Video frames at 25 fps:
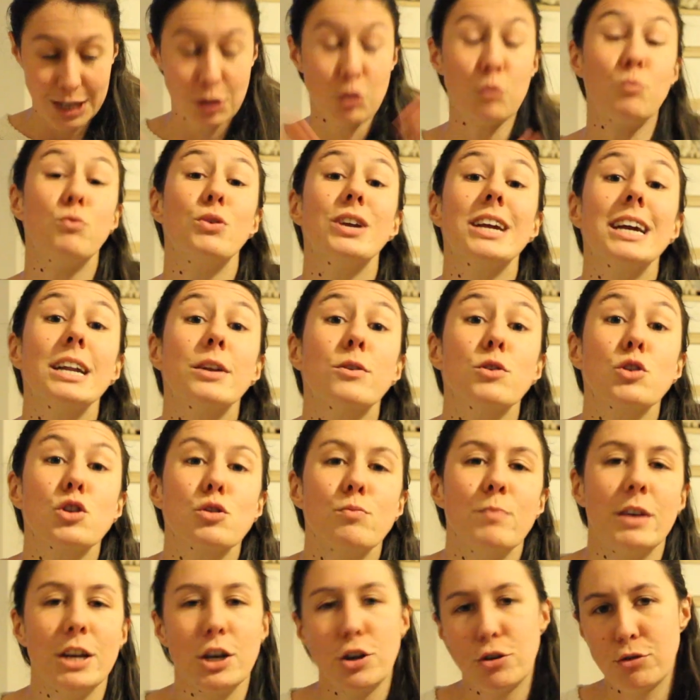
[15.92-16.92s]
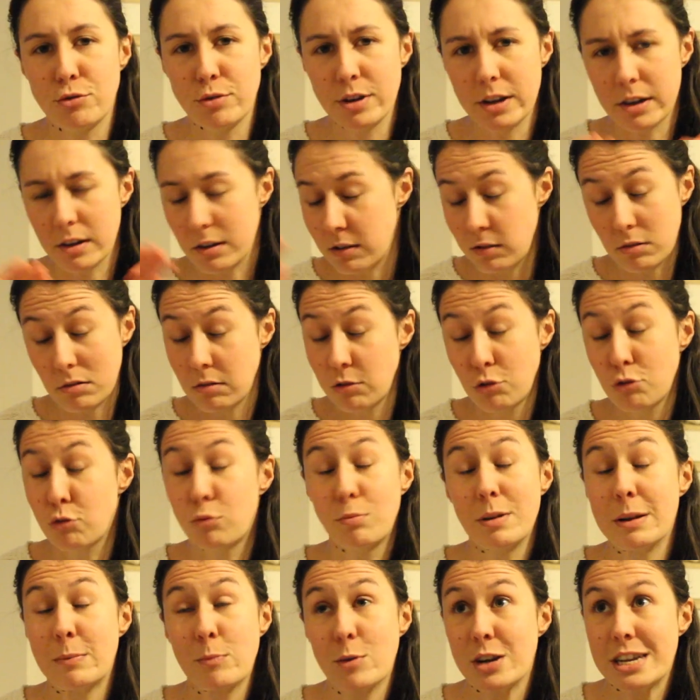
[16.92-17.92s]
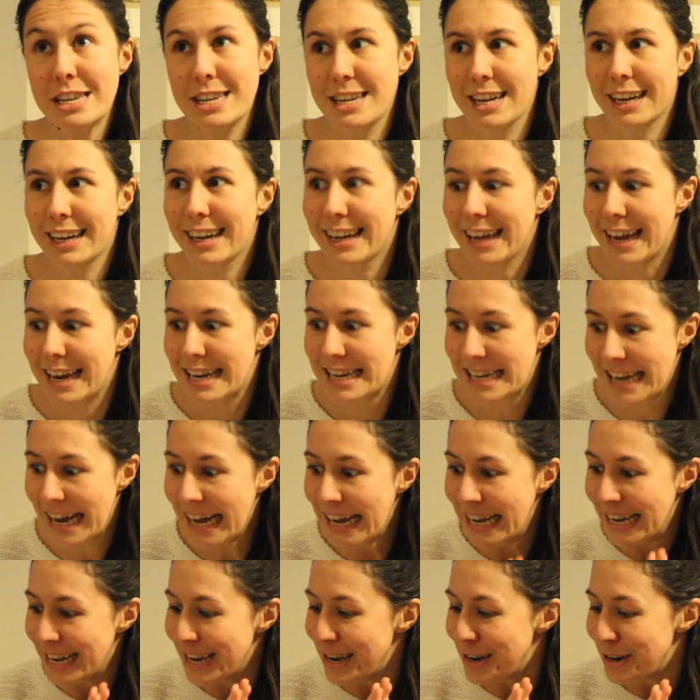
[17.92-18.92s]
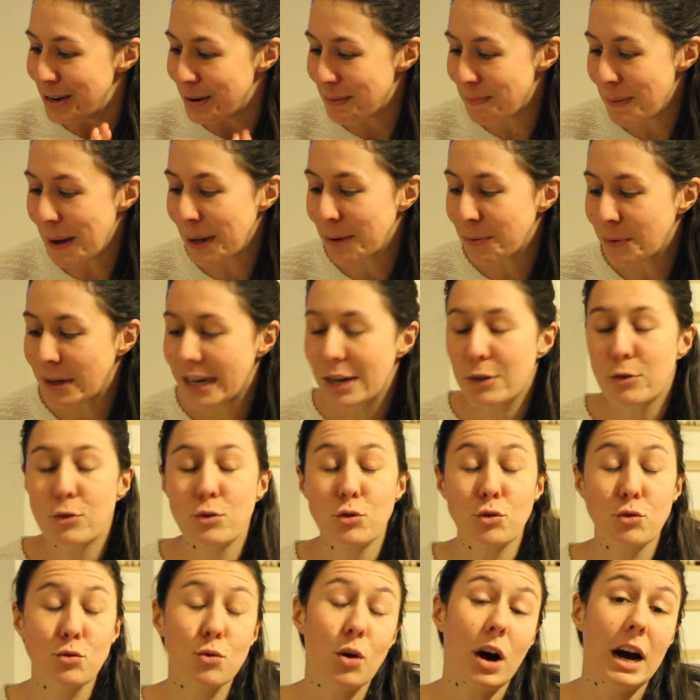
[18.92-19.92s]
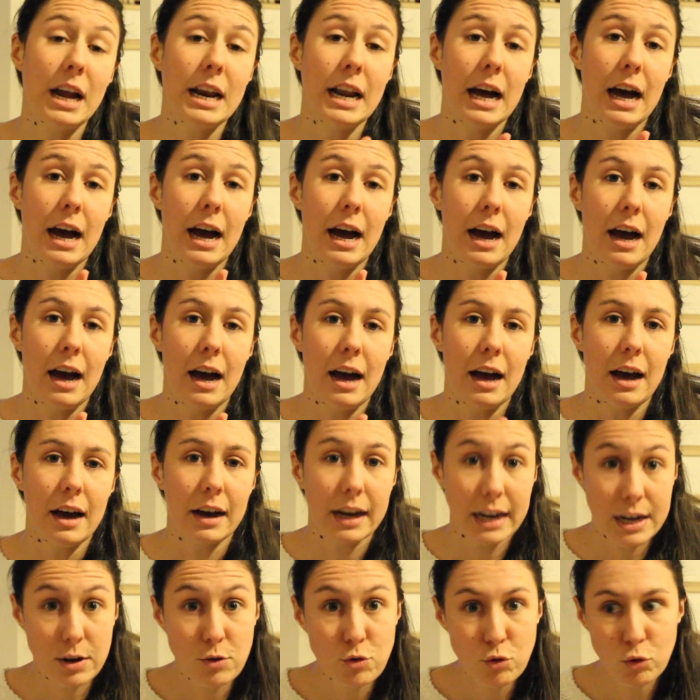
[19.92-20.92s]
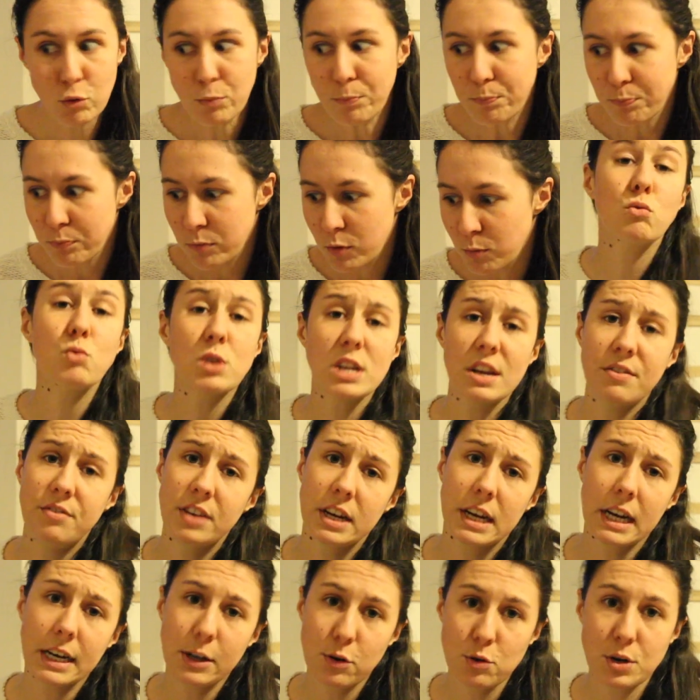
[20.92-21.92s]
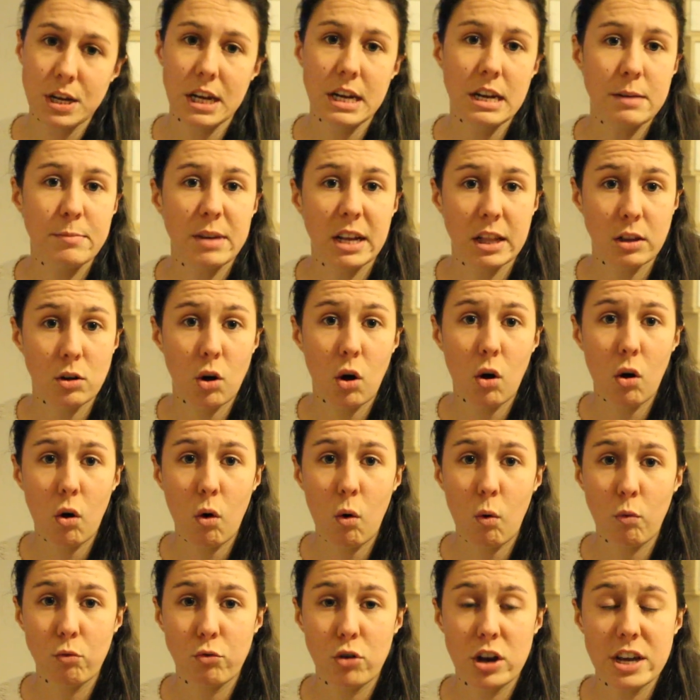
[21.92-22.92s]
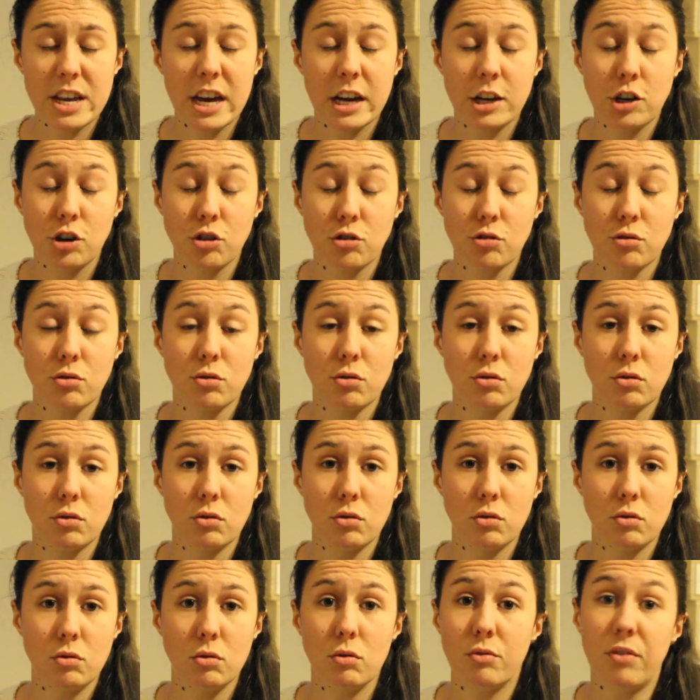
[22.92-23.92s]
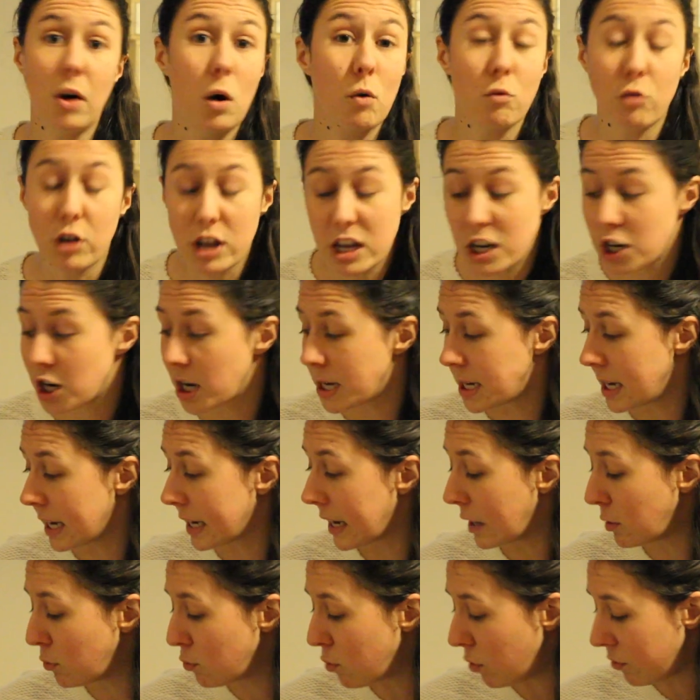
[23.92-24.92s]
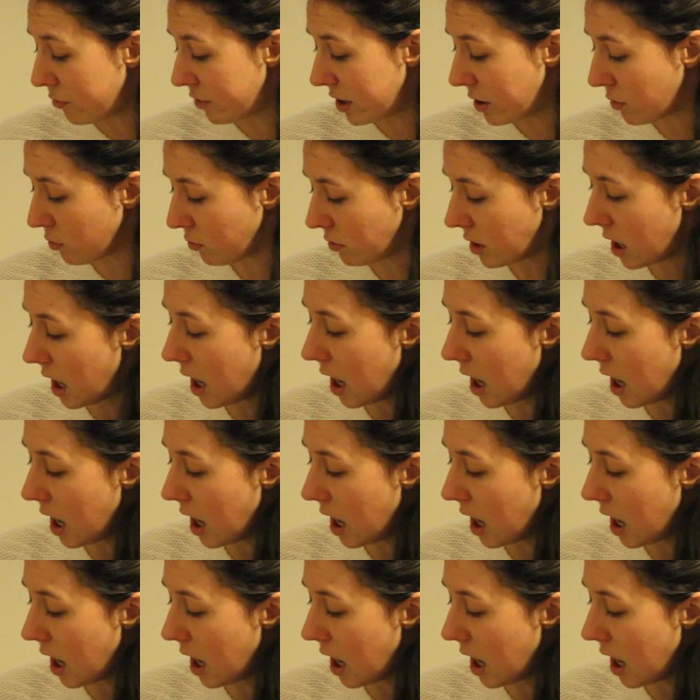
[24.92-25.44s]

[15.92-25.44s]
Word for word: depuis quelques semaines, je suis, euh, je suis complètement hystérique avec ça. Je pars dans quelques jours à la Réunion. Nous, ça fait quelques années maintenant, on voyage, euh, on voyage à sac à dos en fait. On